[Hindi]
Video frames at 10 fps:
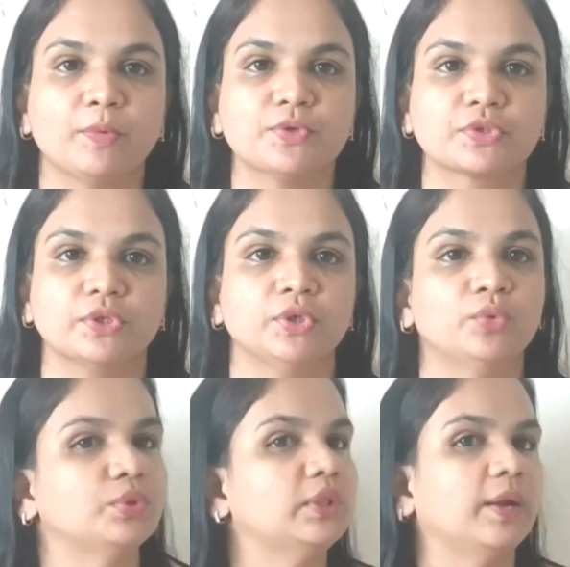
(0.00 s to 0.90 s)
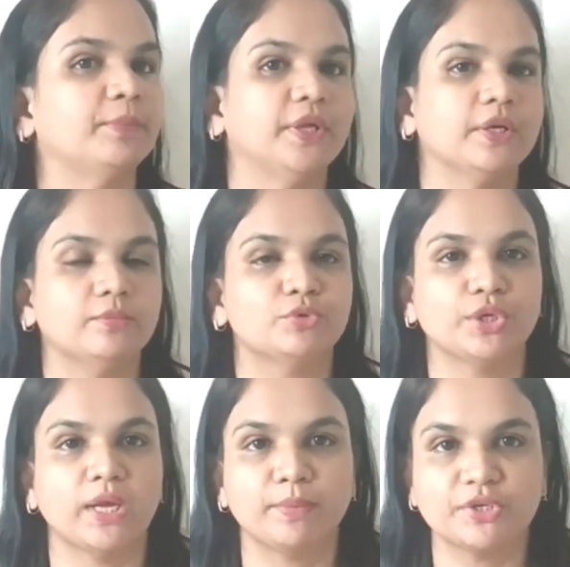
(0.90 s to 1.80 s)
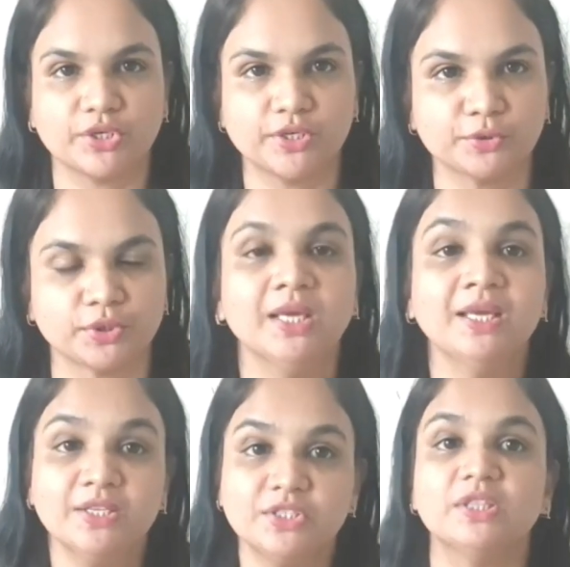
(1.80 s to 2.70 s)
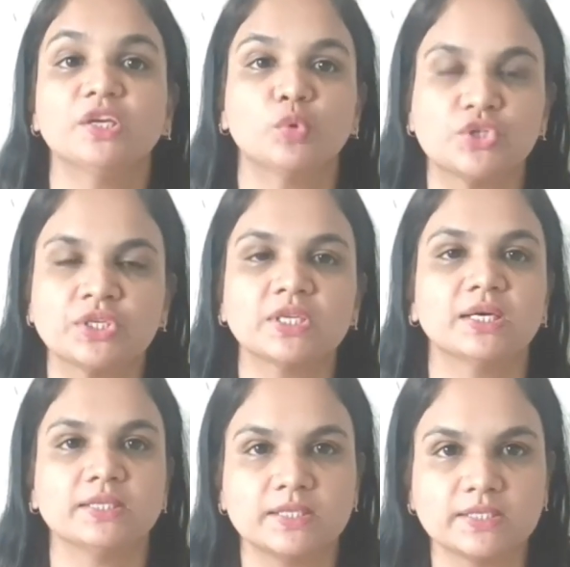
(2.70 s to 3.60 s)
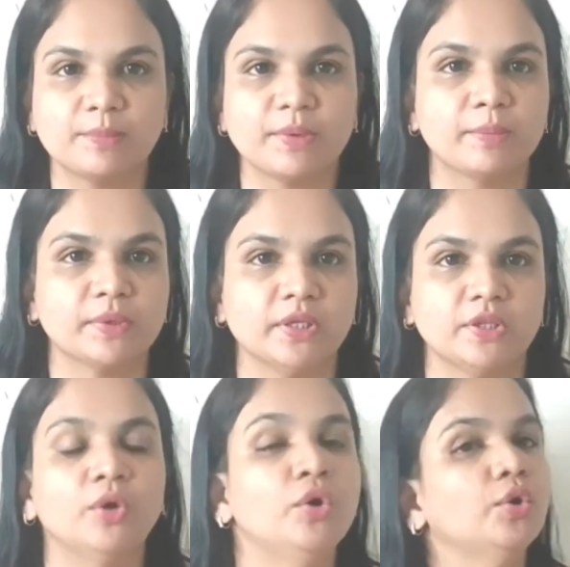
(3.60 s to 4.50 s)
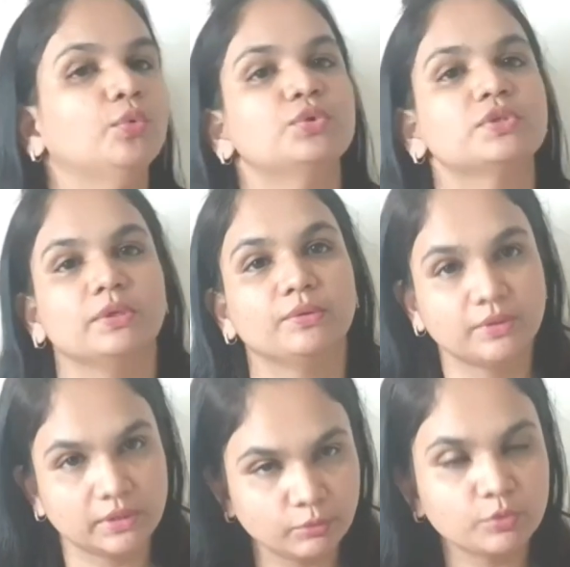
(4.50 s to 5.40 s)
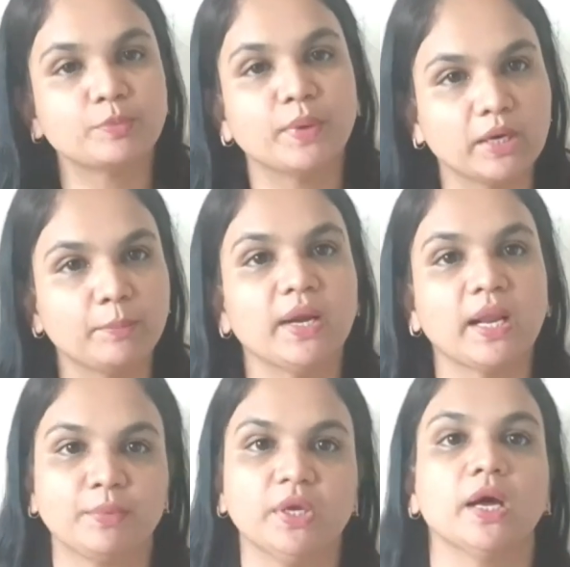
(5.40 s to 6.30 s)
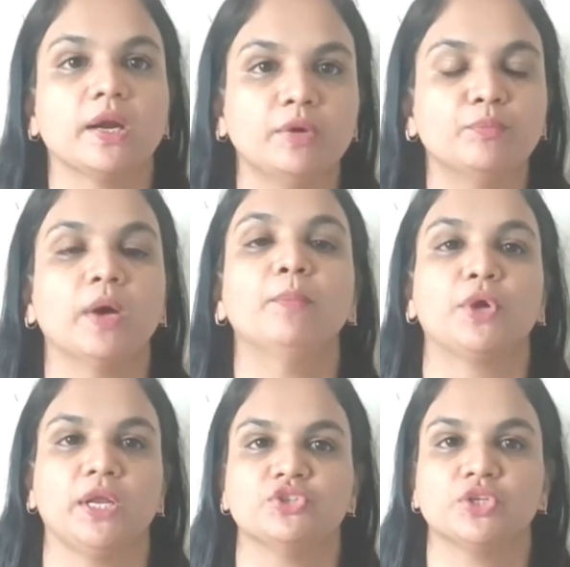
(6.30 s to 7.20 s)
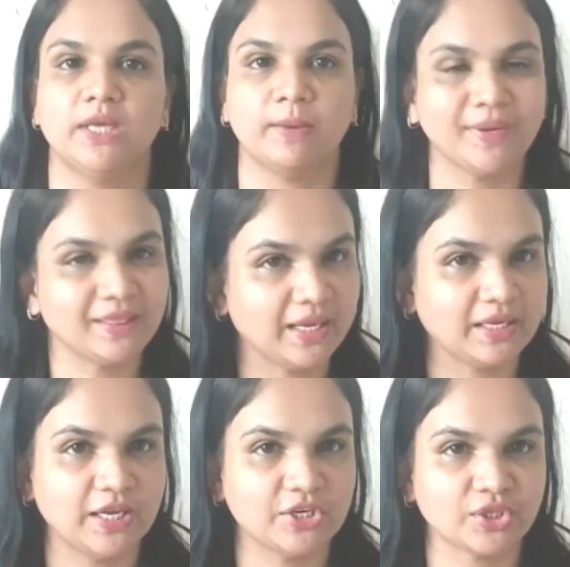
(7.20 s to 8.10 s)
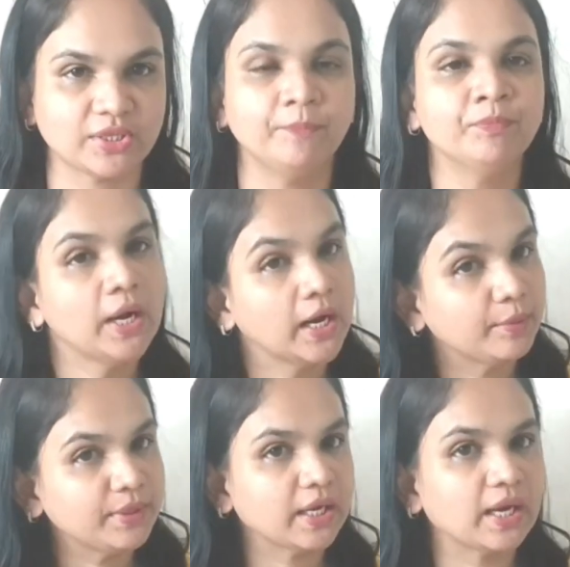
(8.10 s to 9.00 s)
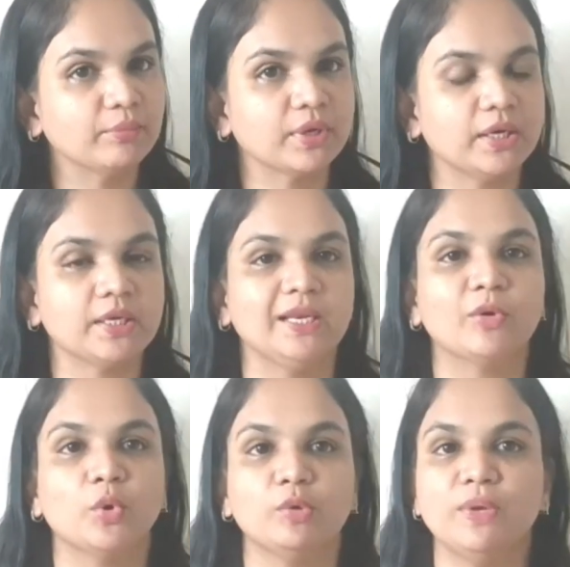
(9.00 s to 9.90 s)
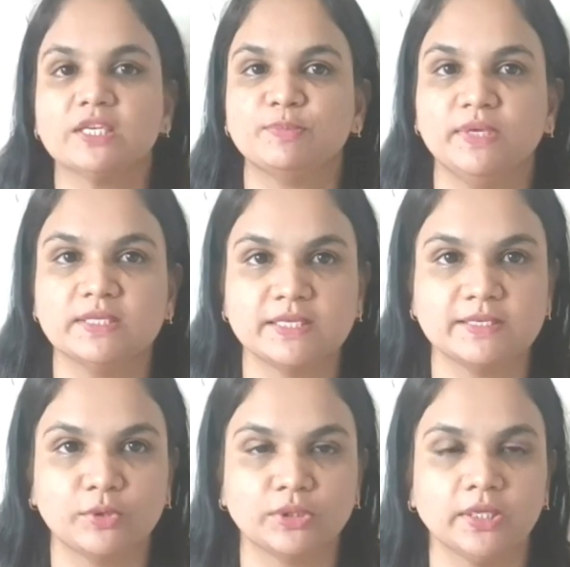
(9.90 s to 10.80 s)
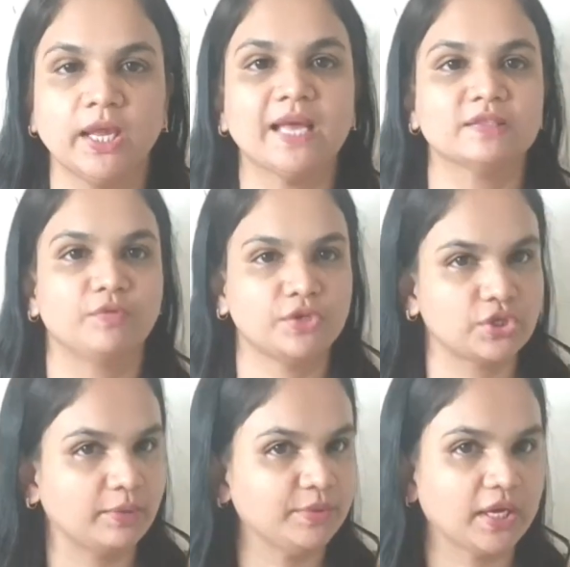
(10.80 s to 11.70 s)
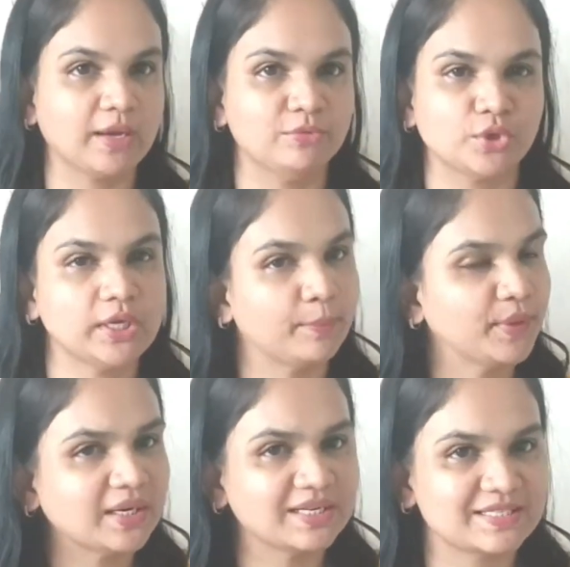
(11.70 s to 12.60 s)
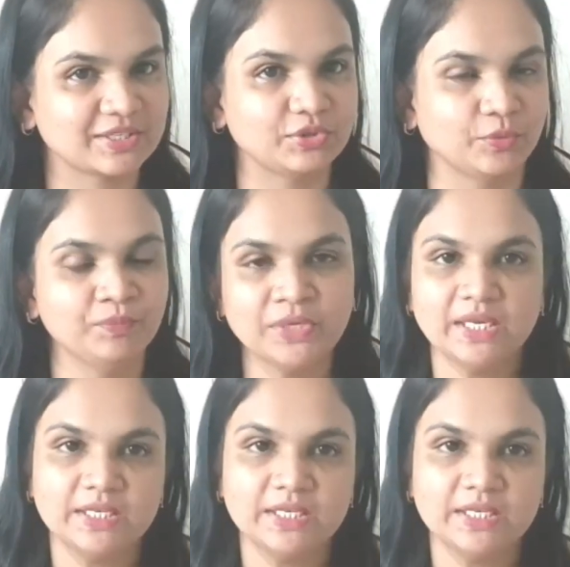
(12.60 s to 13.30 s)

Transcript: पर पोस्ट करते हो उतनी आपकी इनकम जो है यहाँ पर जनरेट होती है जितने क्वेश्चन के आंसर्स आप यहाँ पर देते हो उस उस पर डिपेंड आपकी अर्निंग का पोटेंशियल यहाँ पर तय किया जाता है अब ये काम करने के लिए कोई भी एक्सपीरियंस की जरूरत नहीं है एज अ फ्रेशर आप ये काम जो है यहाँ पर कर सकते हो